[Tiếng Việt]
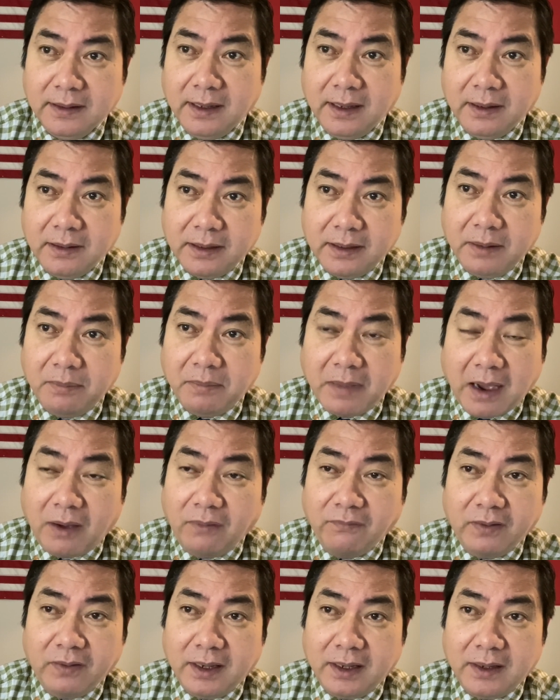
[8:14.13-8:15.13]
để bảo
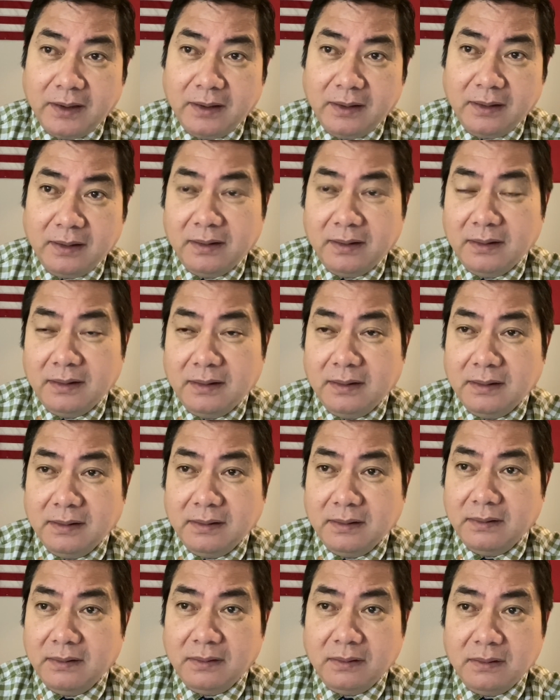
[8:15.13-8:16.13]
vệ
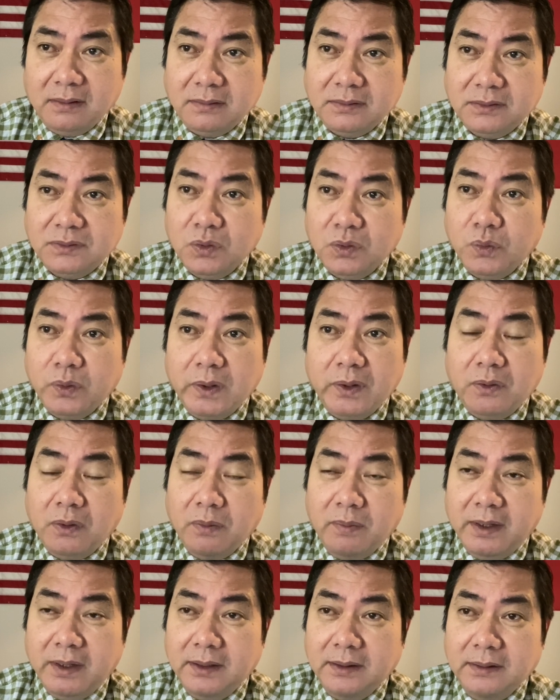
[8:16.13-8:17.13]
chủ quyền của
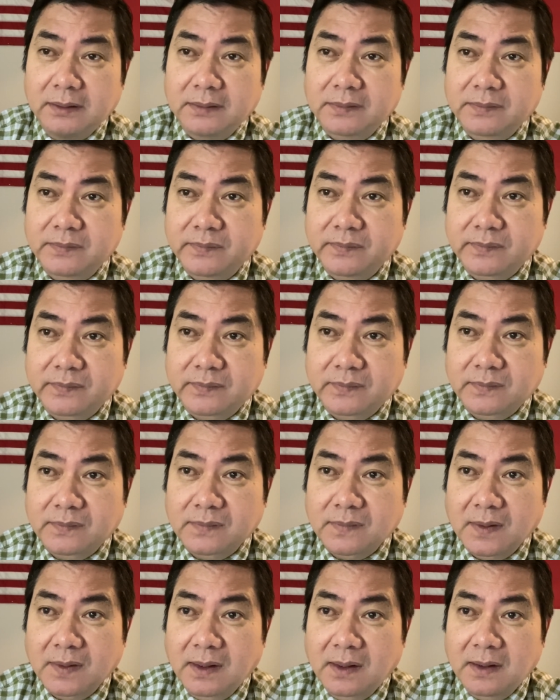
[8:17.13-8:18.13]
mình
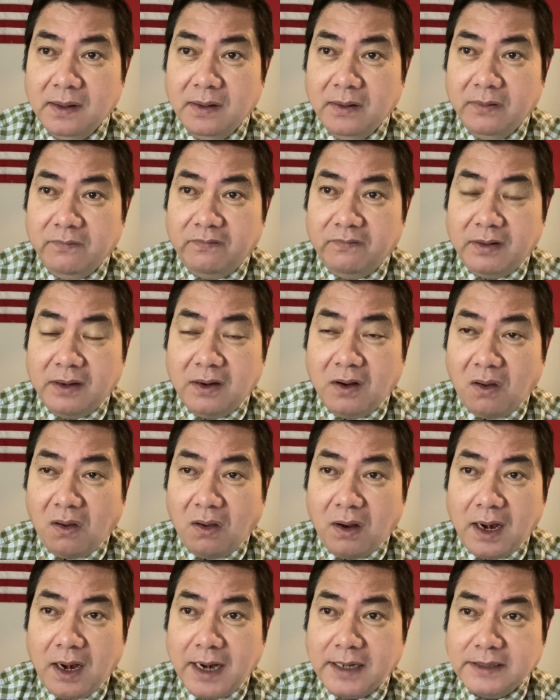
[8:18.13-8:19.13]
và
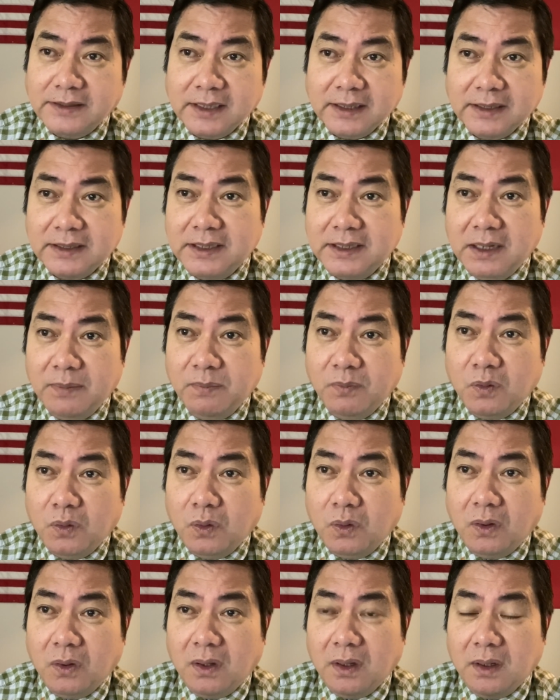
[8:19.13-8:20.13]
đó là trách nhiệm
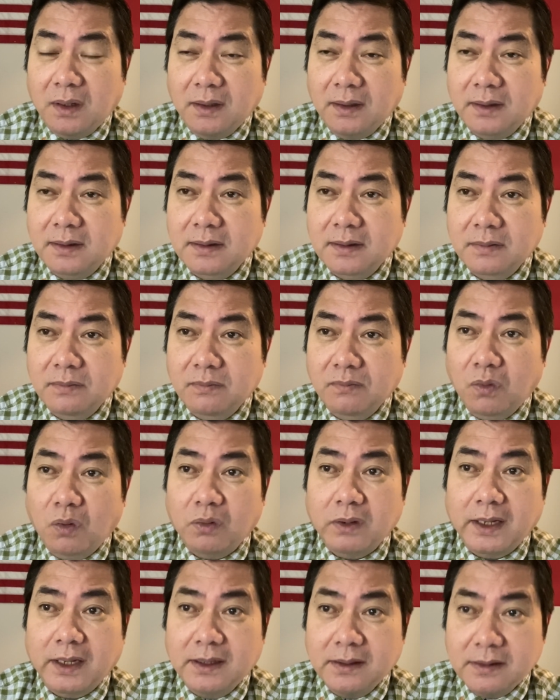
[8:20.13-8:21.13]
của một
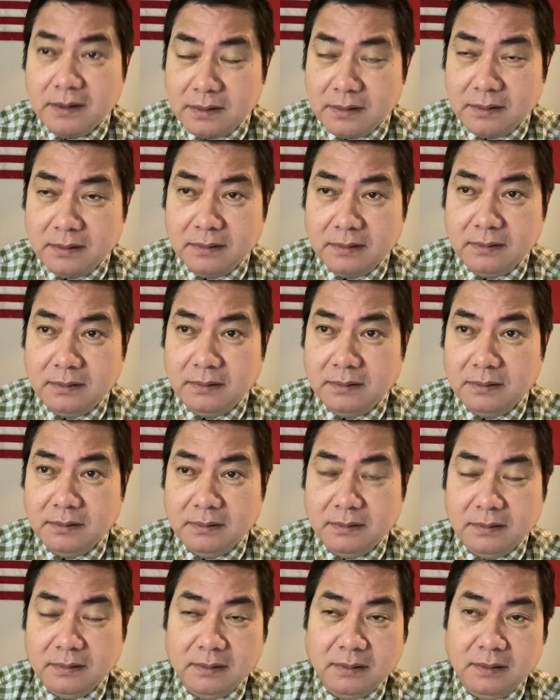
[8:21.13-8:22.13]
nhà nước
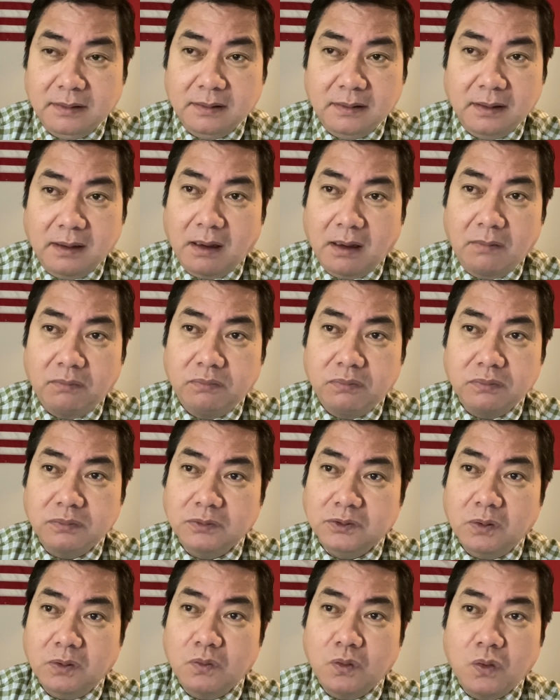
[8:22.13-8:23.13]
ông
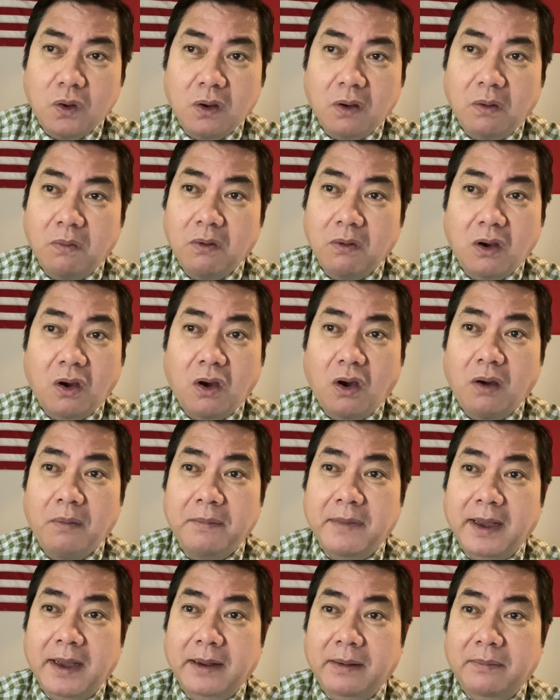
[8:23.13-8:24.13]
Trung Quốc cũng khó
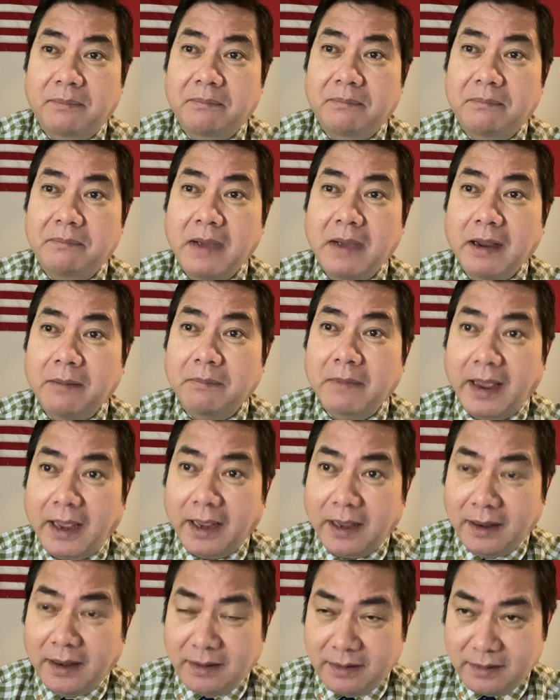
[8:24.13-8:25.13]
mà bắt
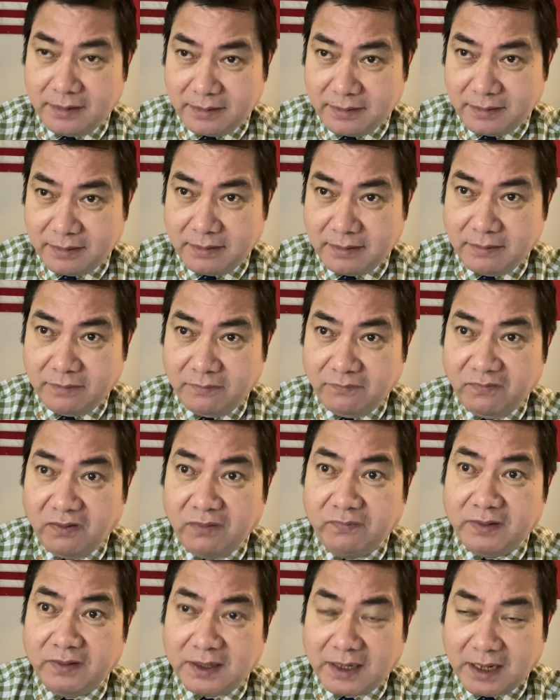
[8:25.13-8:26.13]
bẻ với
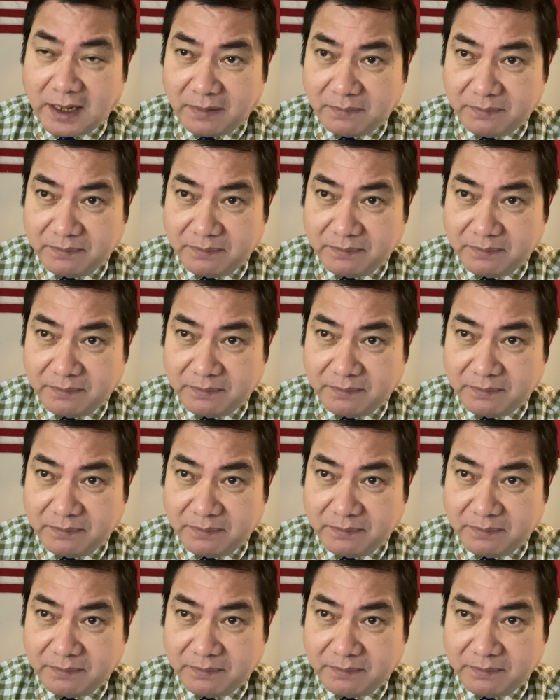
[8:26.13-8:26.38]
Việt Nam